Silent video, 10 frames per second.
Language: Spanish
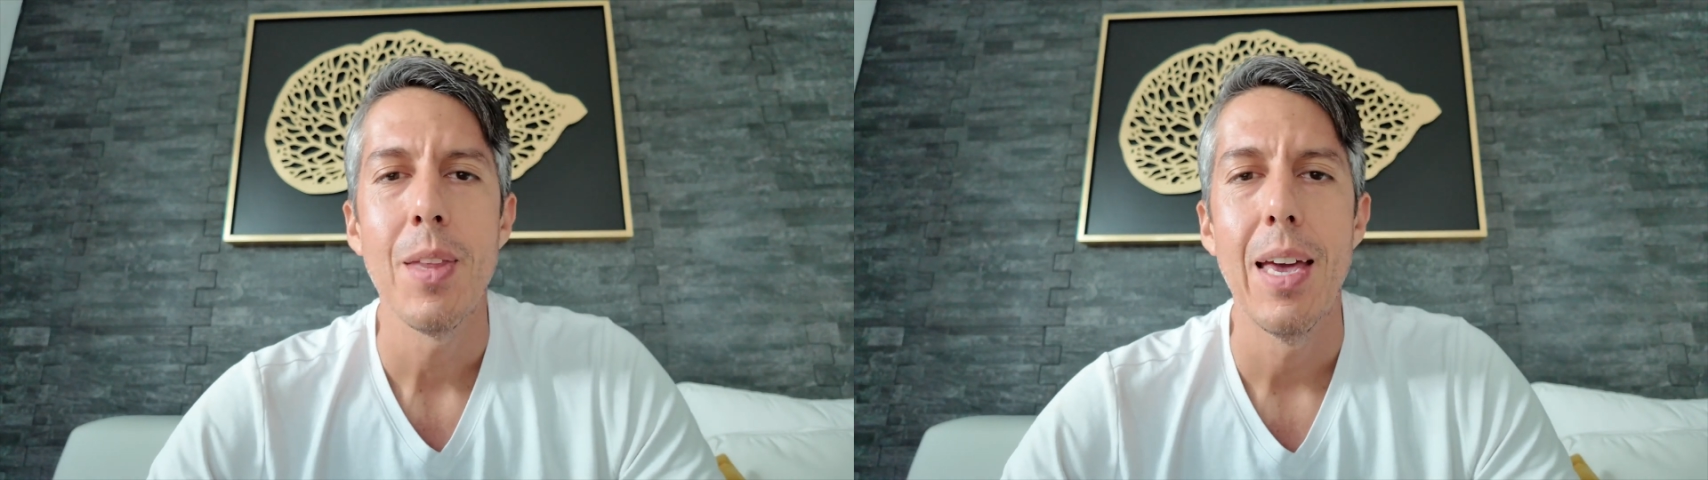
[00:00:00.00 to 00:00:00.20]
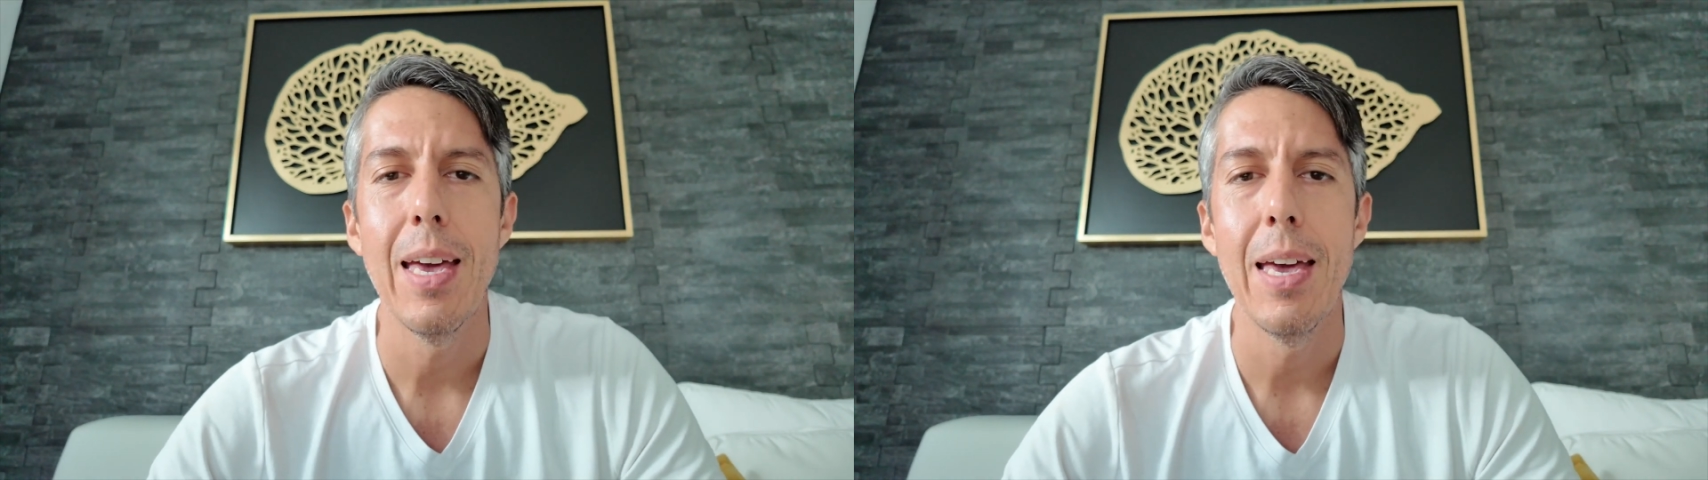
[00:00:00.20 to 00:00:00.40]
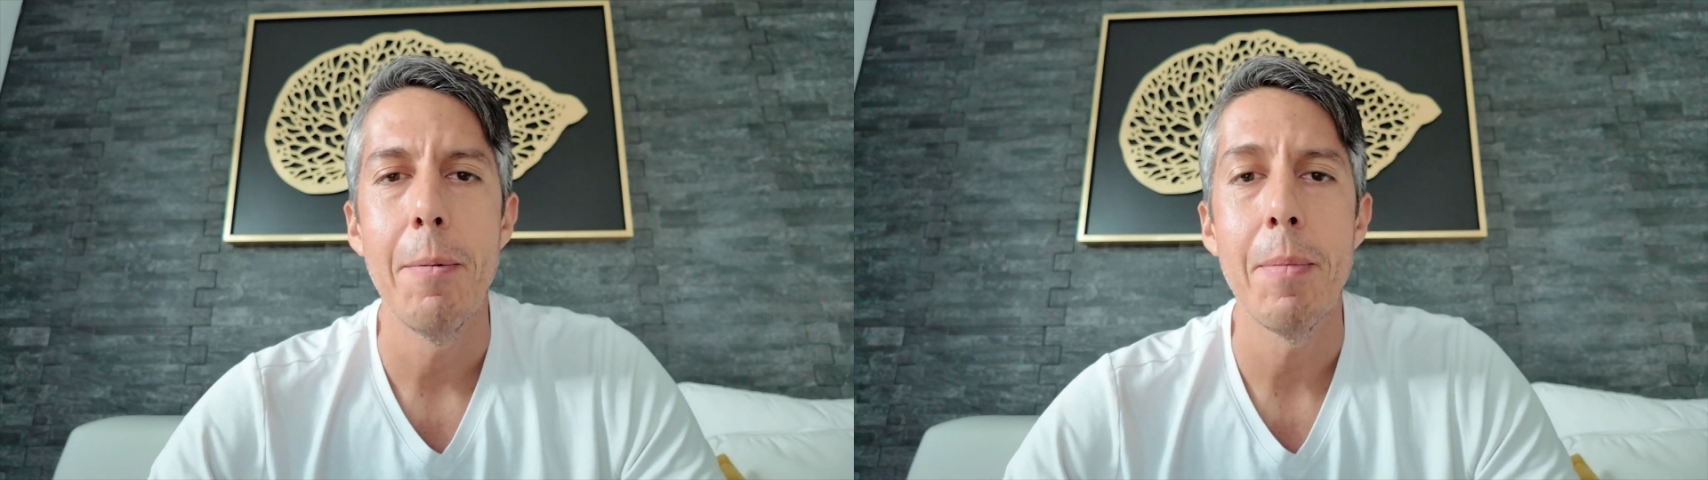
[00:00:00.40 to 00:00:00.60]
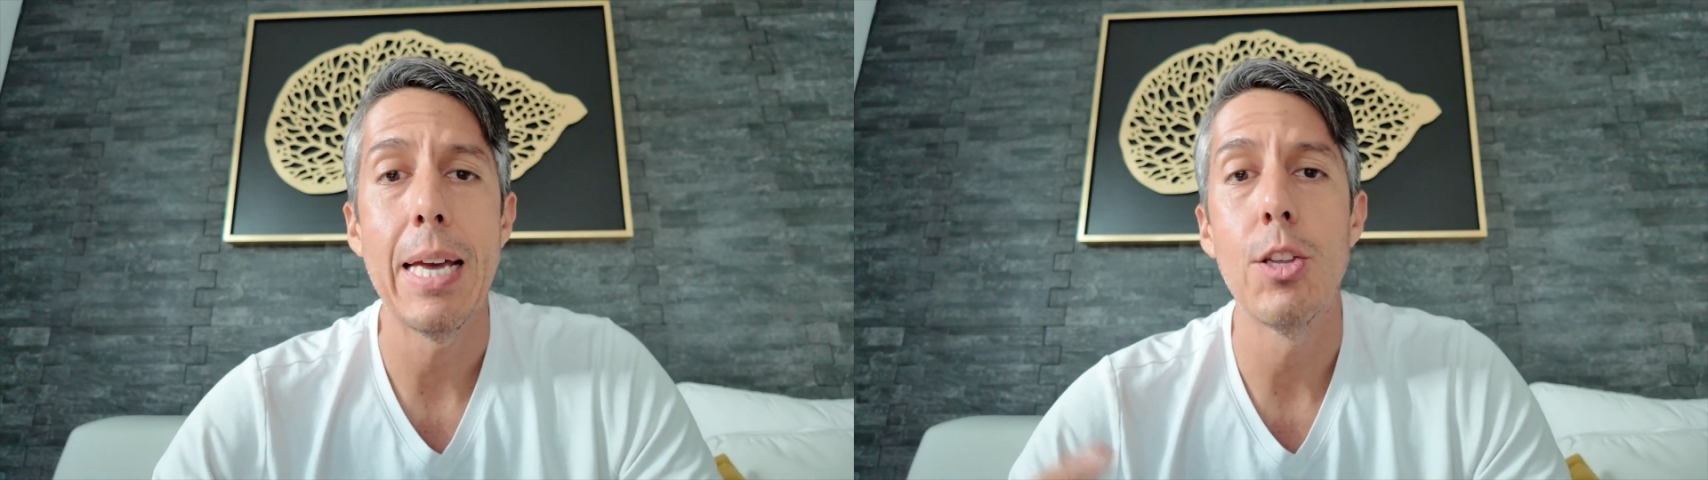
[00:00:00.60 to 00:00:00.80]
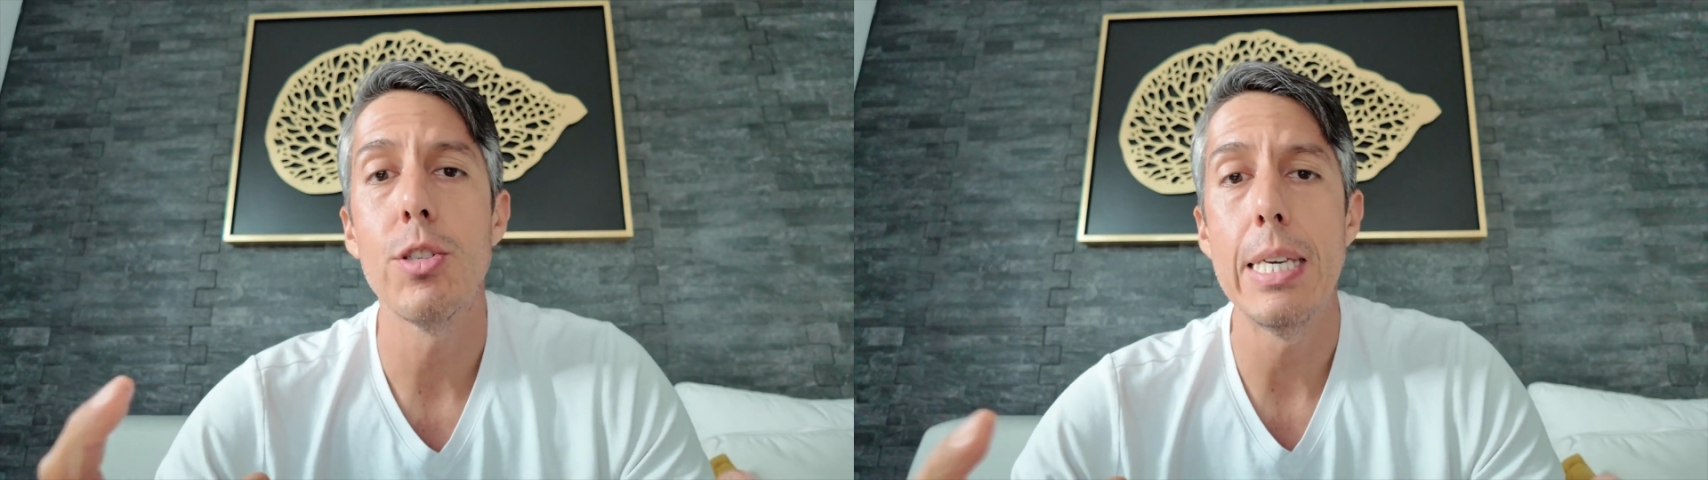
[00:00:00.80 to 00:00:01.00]
Em,
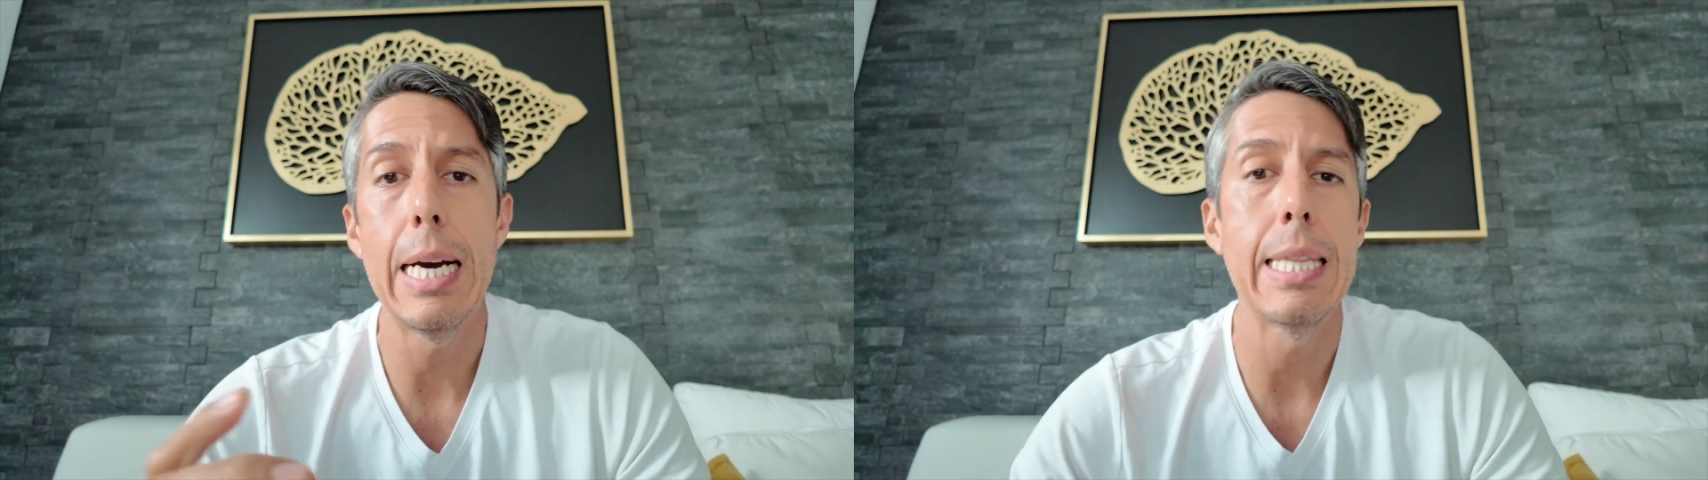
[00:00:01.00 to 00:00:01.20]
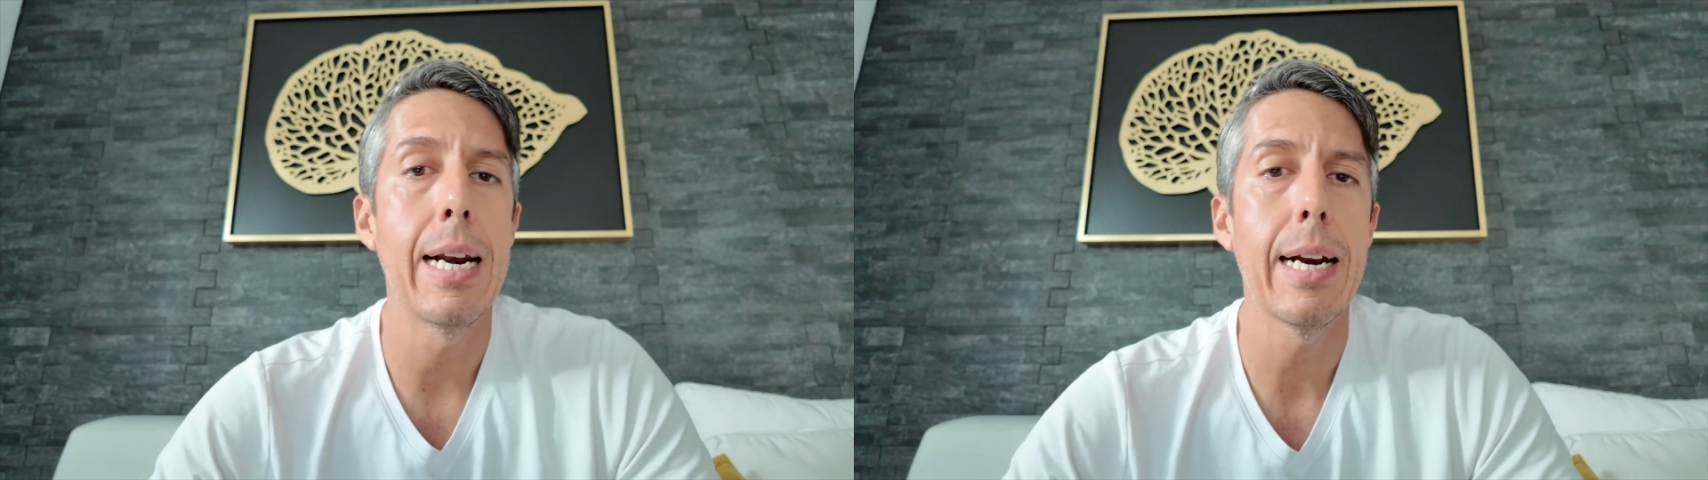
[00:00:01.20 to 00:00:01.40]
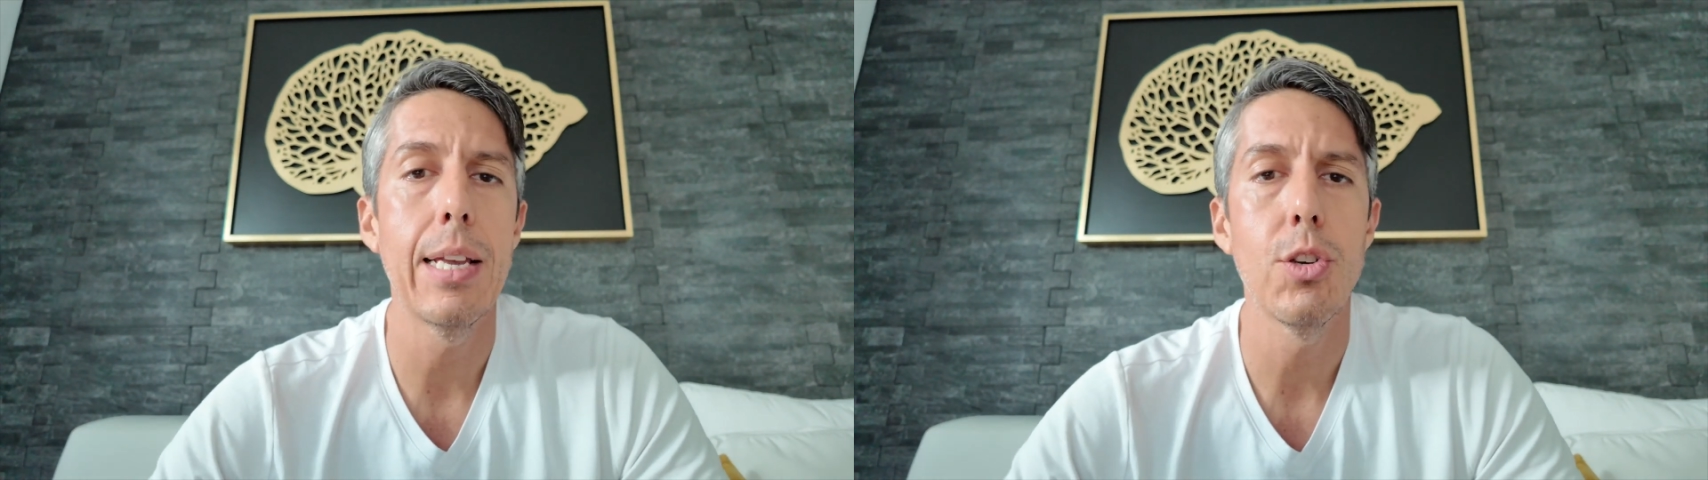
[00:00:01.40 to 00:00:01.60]
que nos sigan en redes